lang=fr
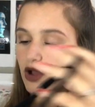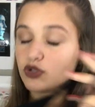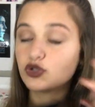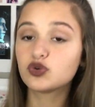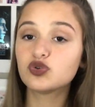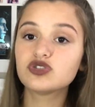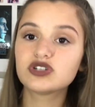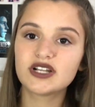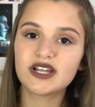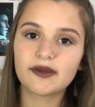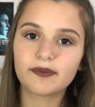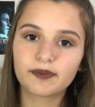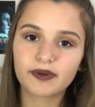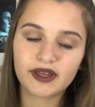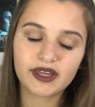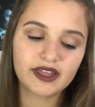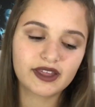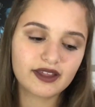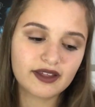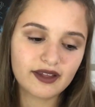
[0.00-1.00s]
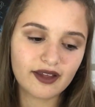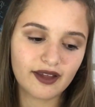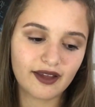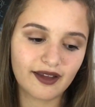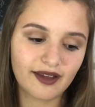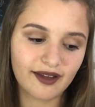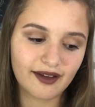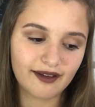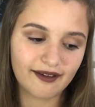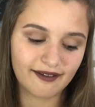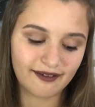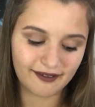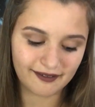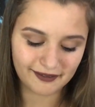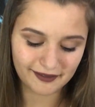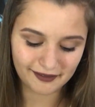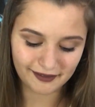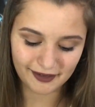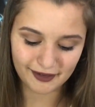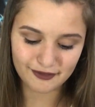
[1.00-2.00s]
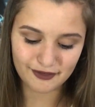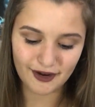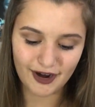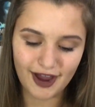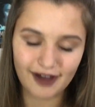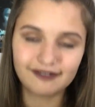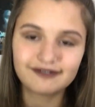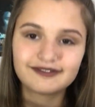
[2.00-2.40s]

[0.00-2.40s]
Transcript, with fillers: du coup, je l'ai pris et, et voilà.